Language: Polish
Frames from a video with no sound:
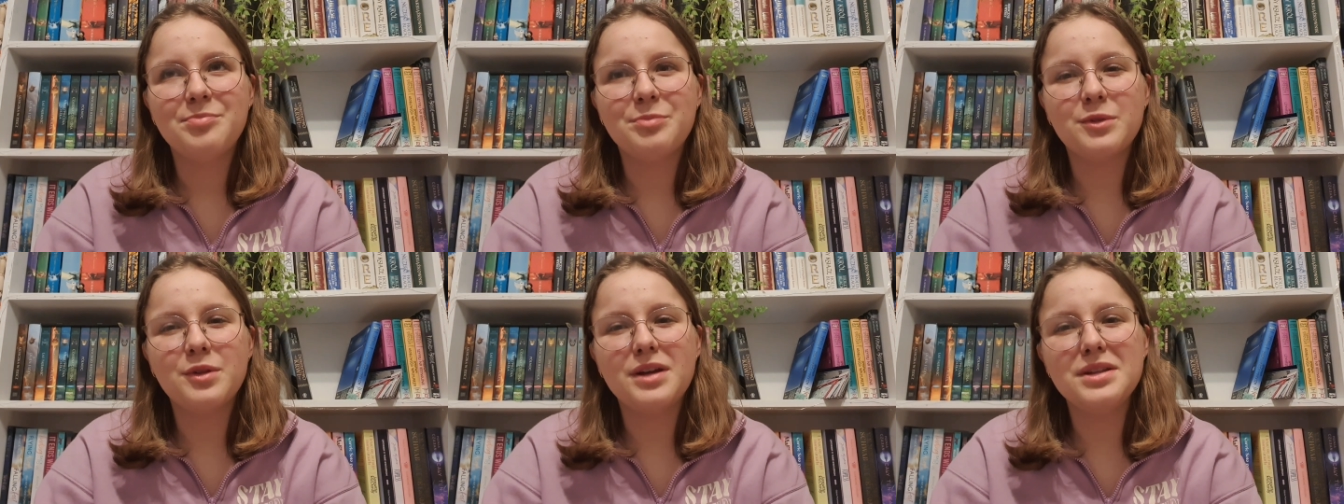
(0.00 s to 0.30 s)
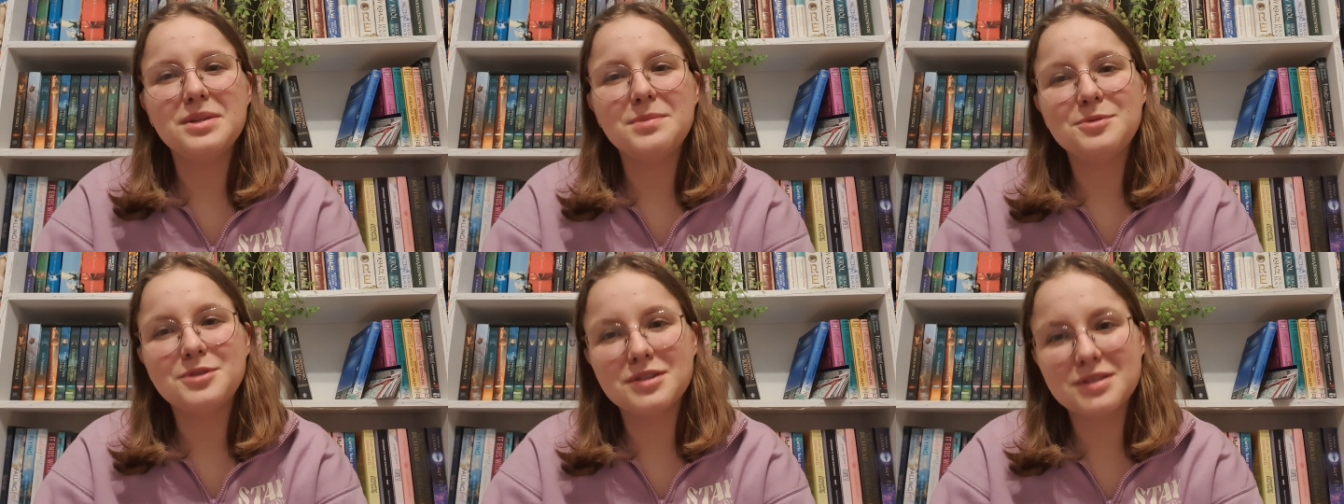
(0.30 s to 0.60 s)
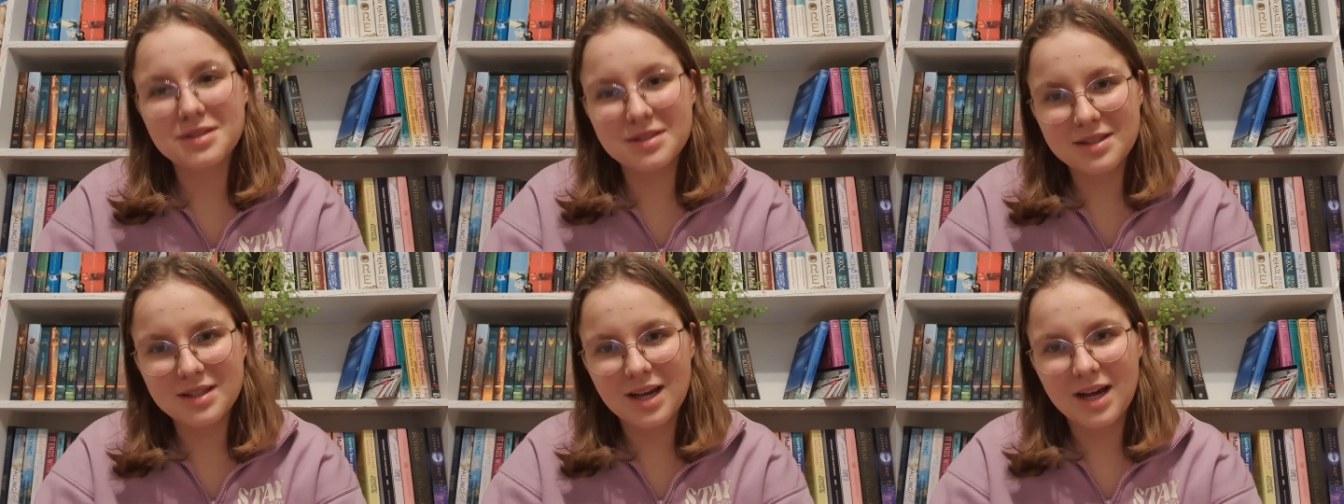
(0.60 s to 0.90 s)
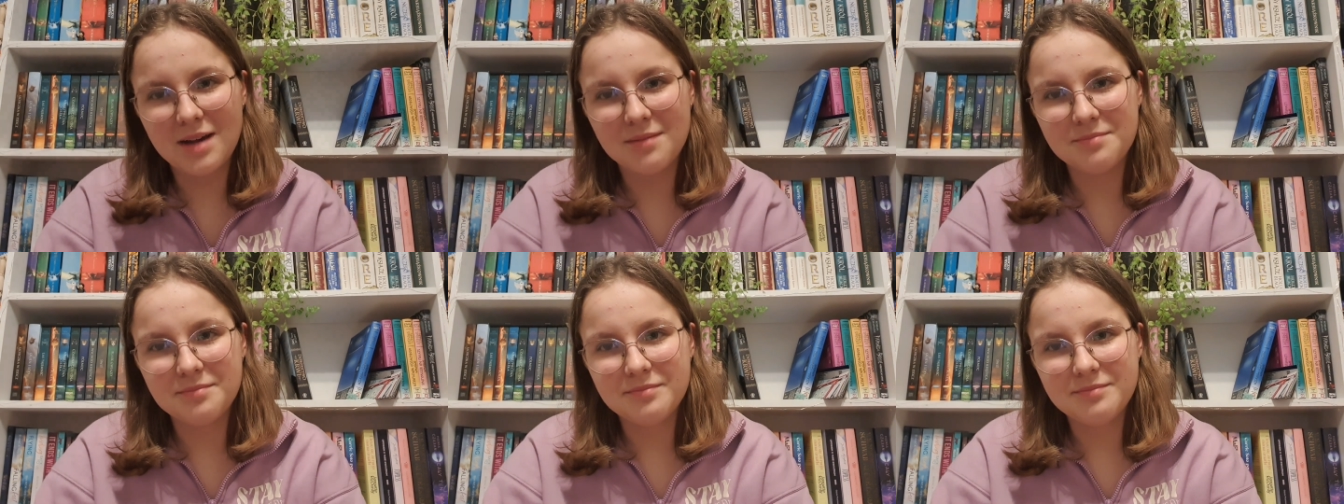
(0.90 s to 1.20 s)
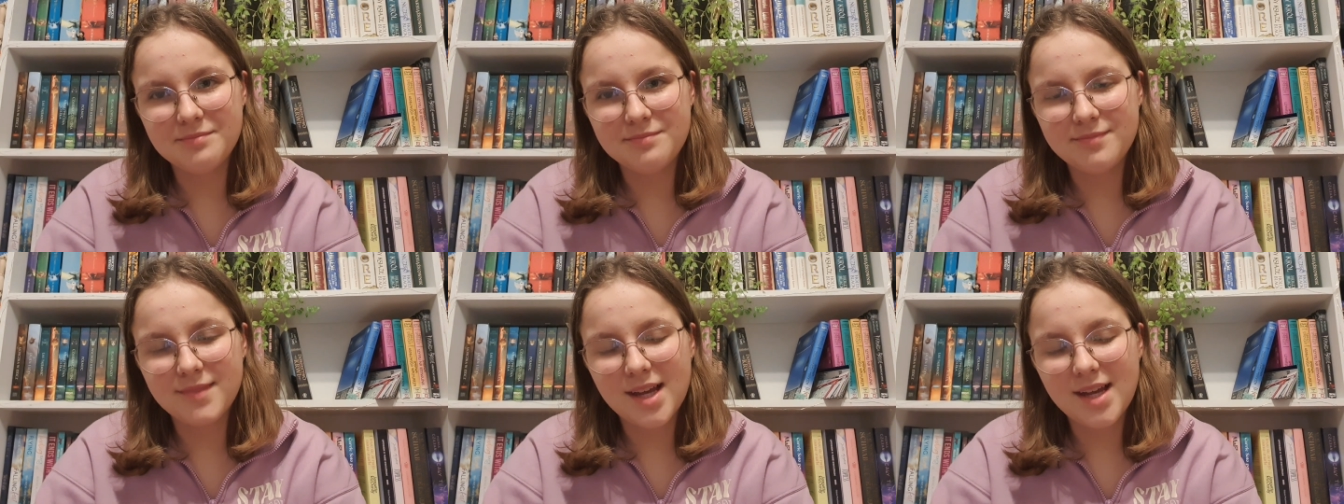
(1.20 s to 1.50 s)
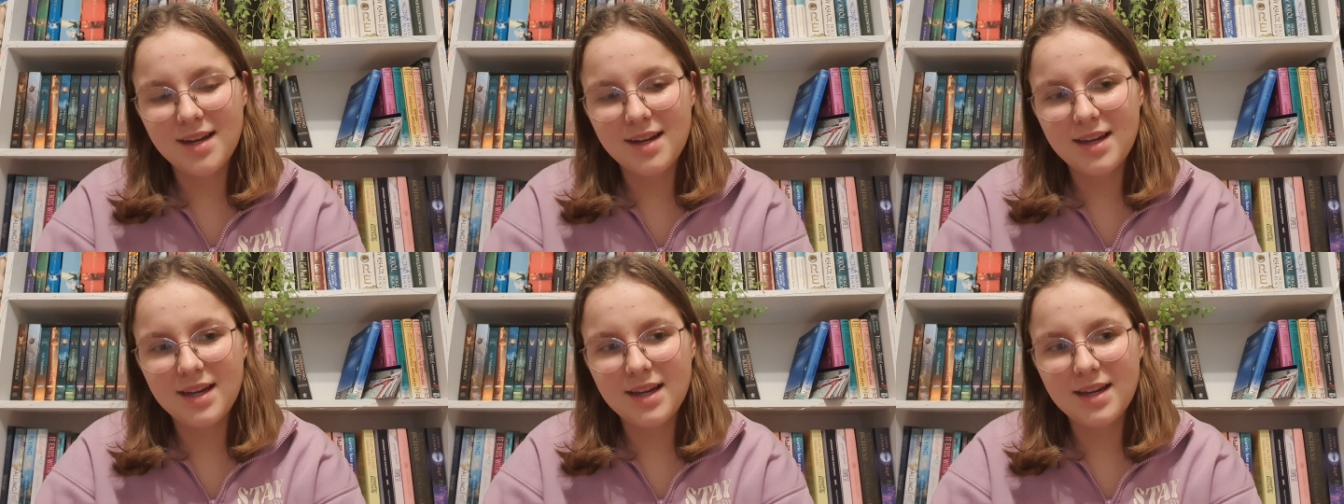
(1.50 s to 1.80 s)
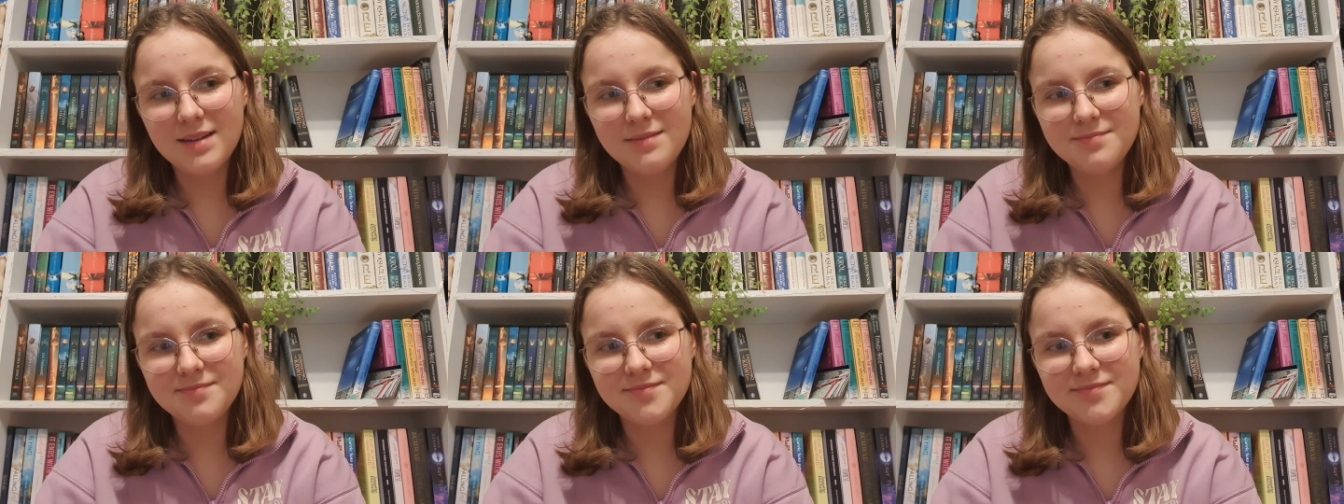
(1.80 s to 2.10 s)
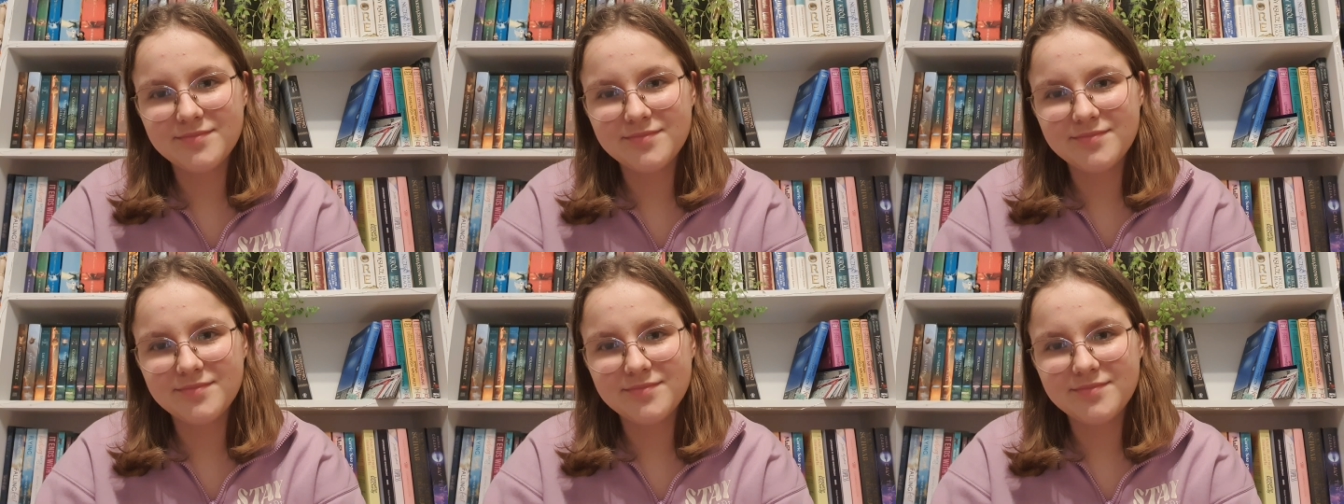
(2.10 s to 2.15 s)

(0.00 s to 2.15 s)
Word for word: no ja to przeczytam, ale